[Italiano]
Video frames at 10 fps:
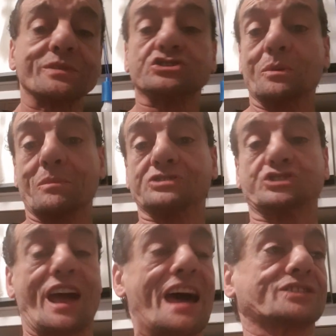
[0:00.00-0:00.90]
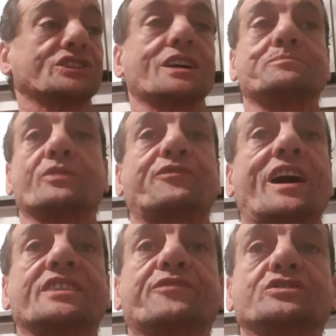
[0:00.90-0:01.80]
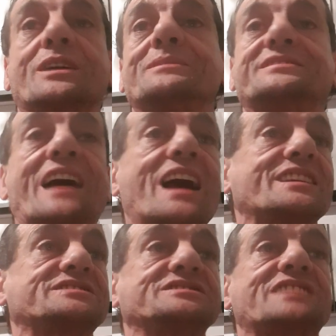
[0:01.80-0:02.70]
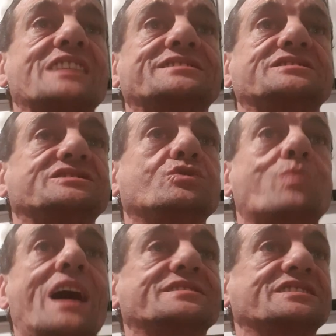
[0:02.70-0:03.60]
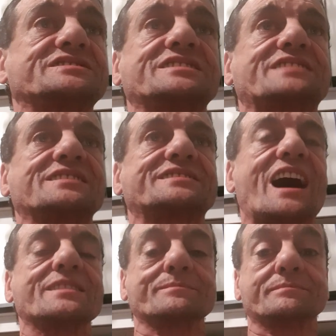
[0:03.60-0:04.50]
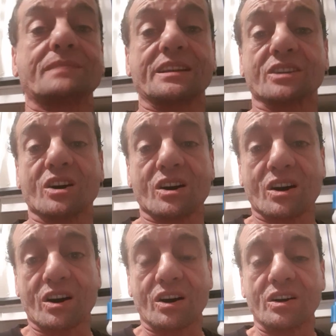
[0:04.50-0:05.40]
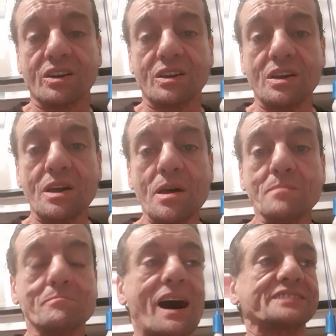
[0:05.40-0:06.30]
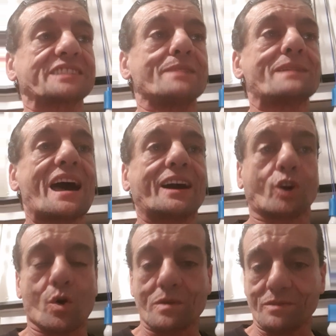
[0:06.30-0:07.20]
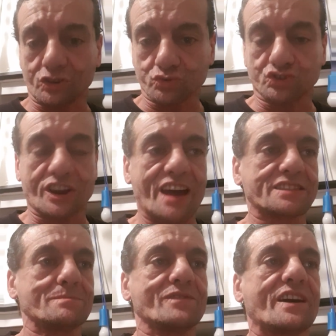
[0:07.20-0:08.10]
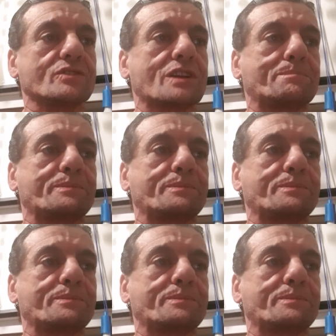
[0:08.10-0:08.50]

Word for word: mi dice, ma certo che puoi fare i fondamentali a 60, 50, 70 anni, ma no, ma se a me, come mi succede, mi viene una